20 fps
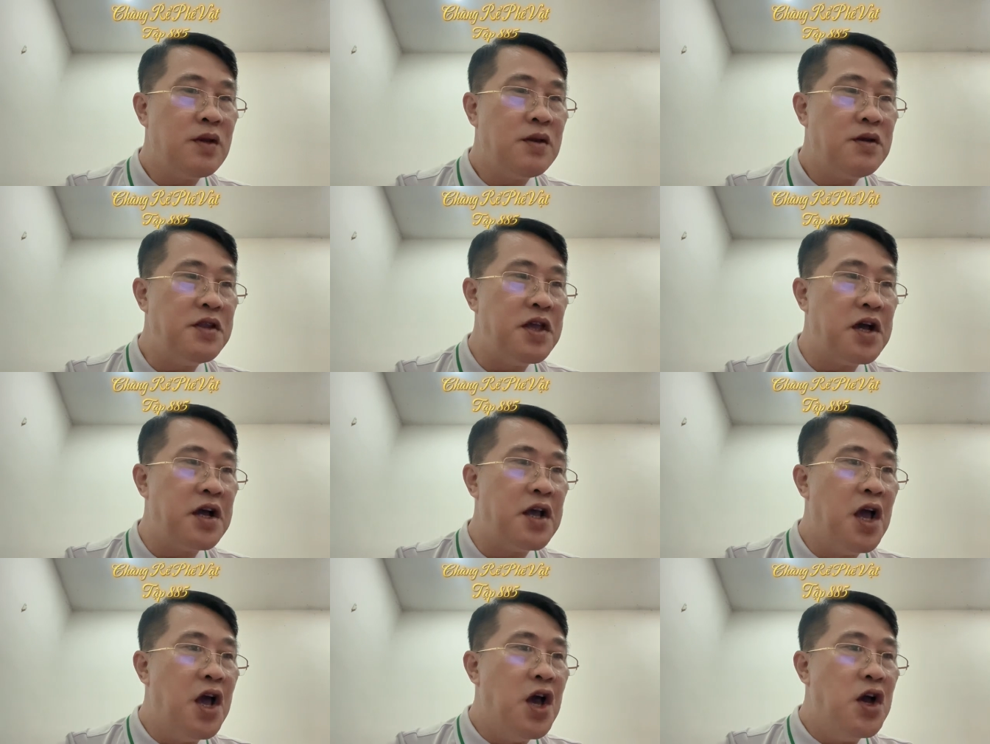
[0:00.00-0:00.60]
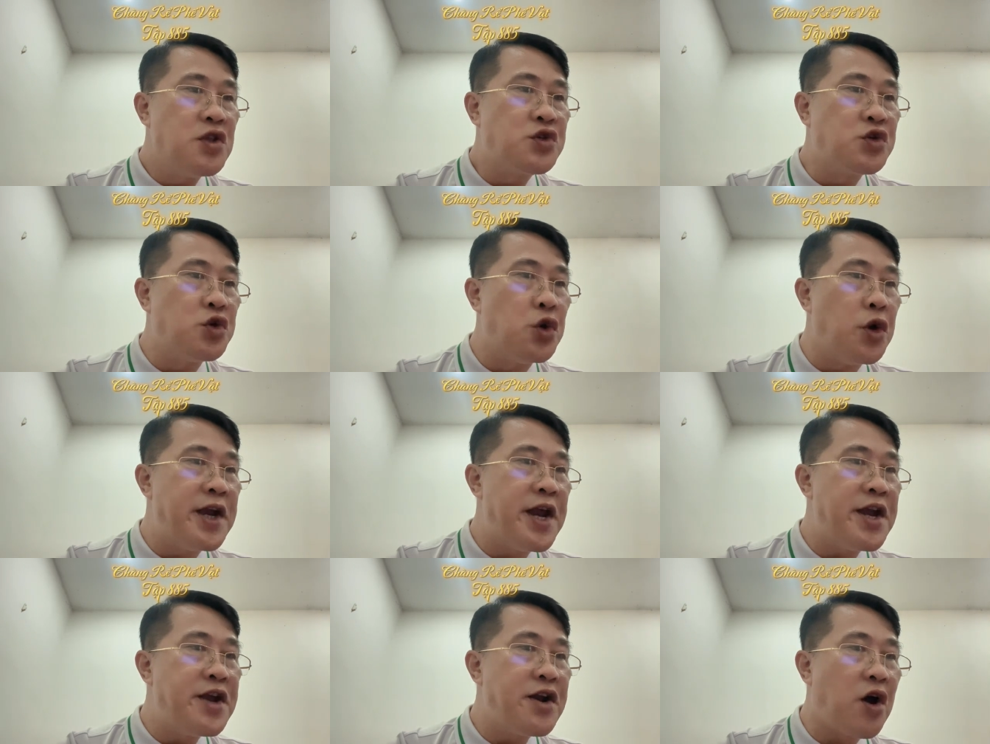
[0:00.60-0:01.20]
Nhưng
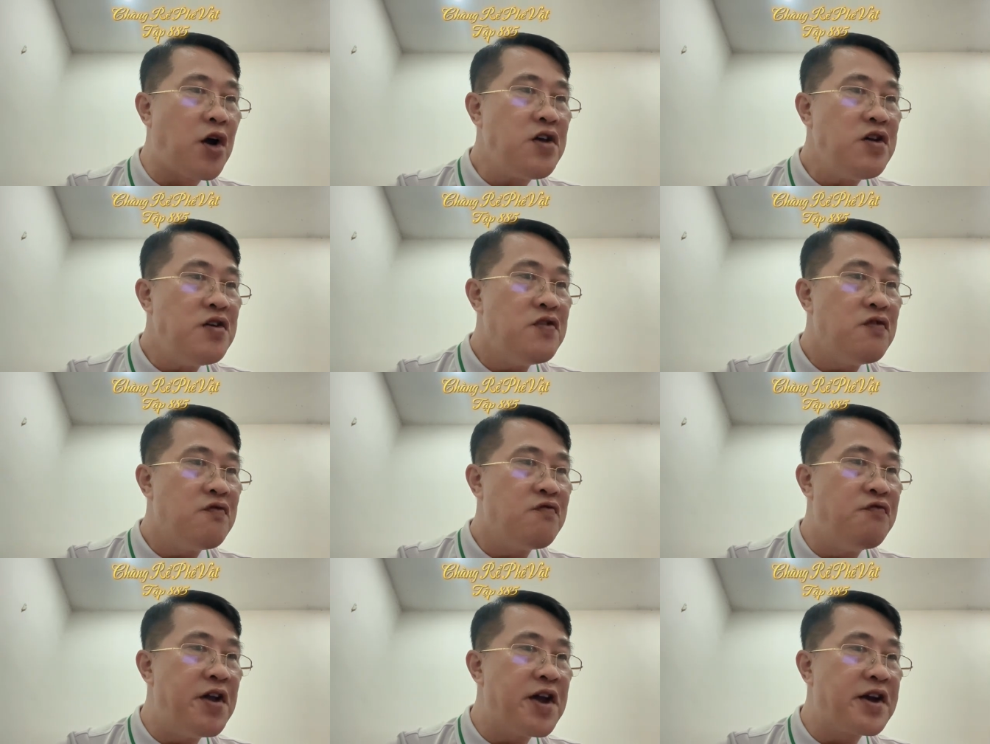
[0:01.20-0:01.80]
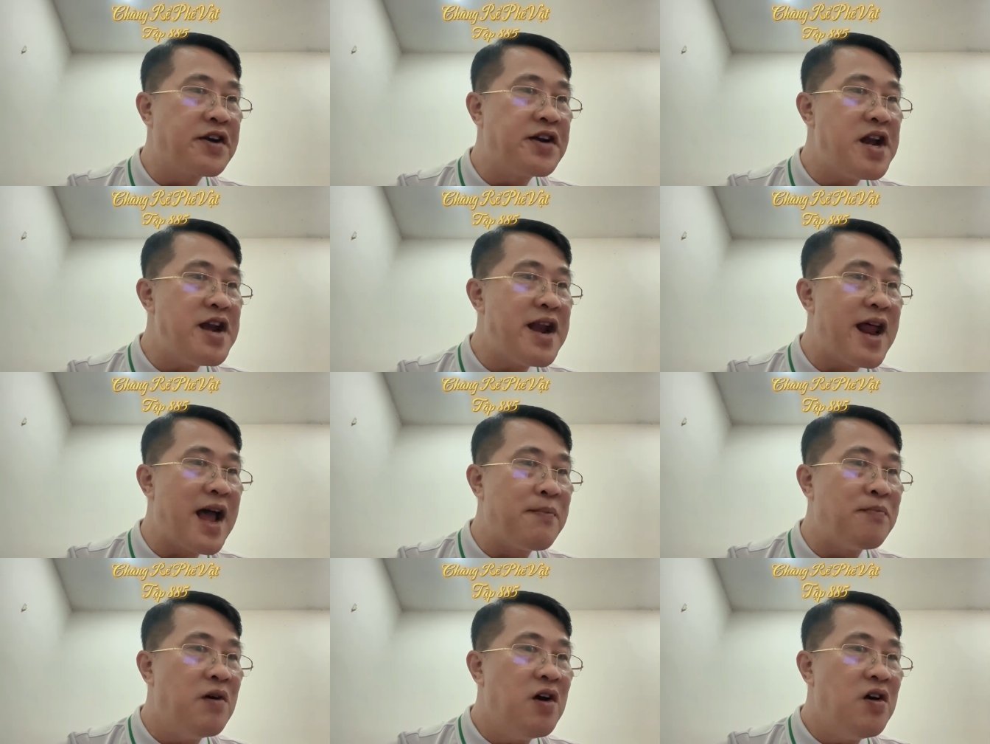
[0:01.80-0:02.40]
chuyện nên nói, việc nên
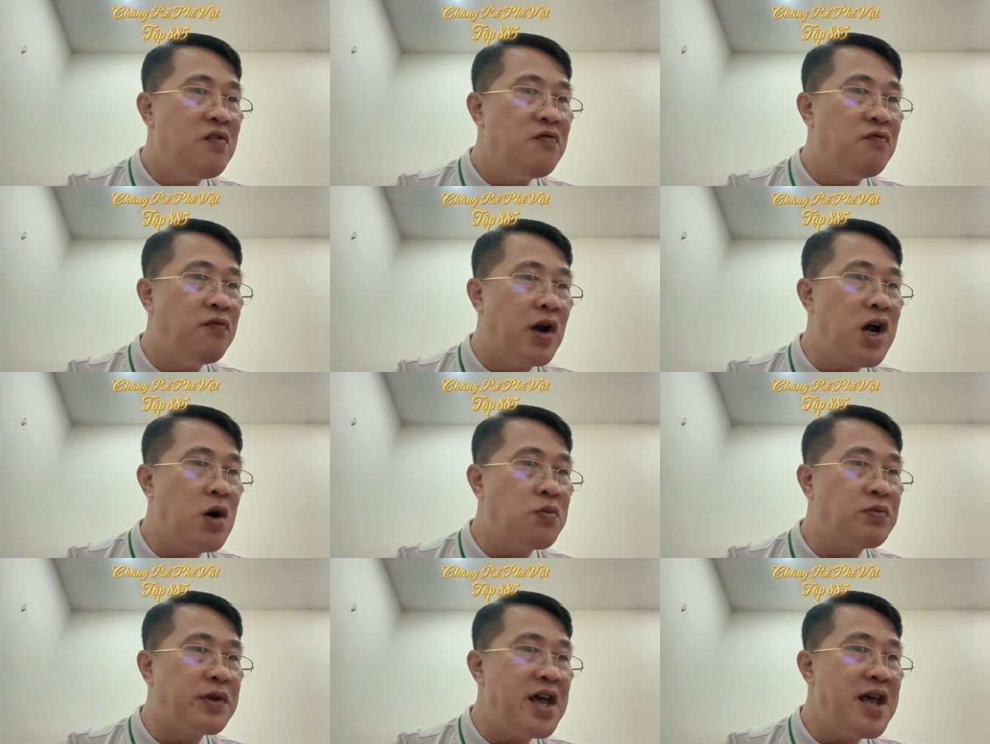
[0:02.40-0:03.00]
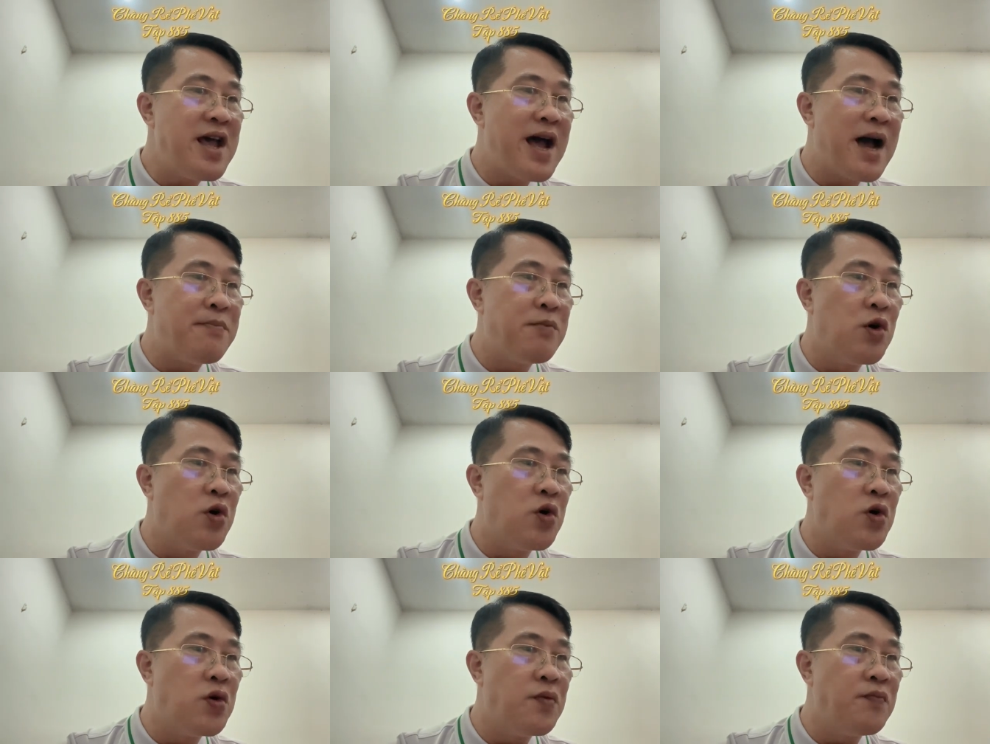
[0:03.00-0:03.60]
làm vẫn không thể hàm
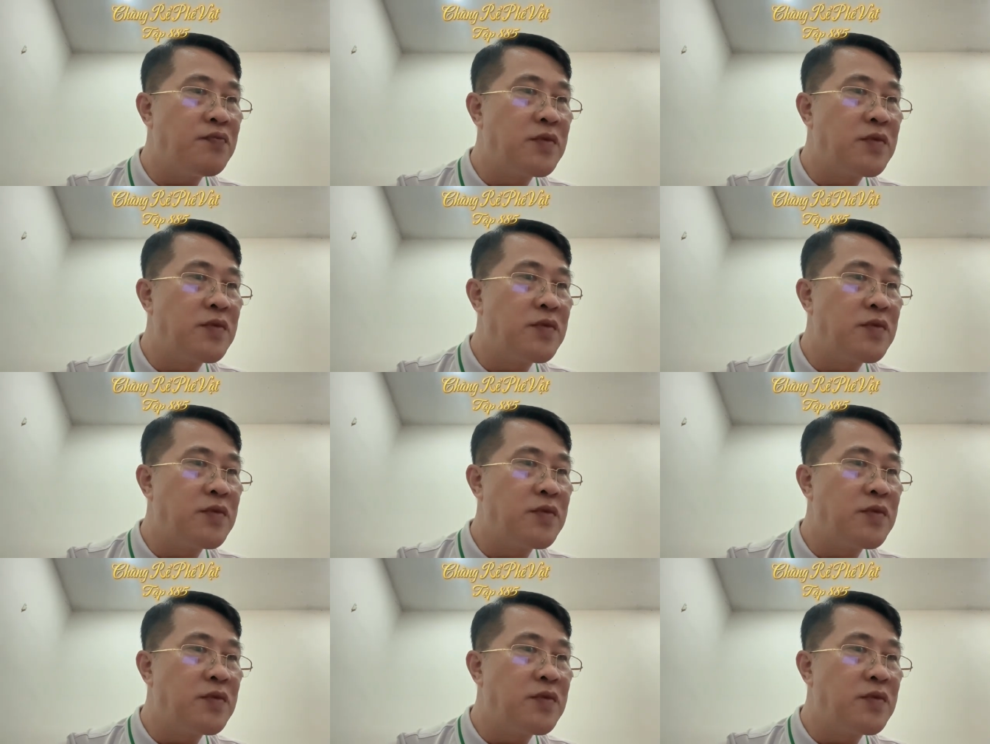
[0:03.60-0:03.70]
hồ.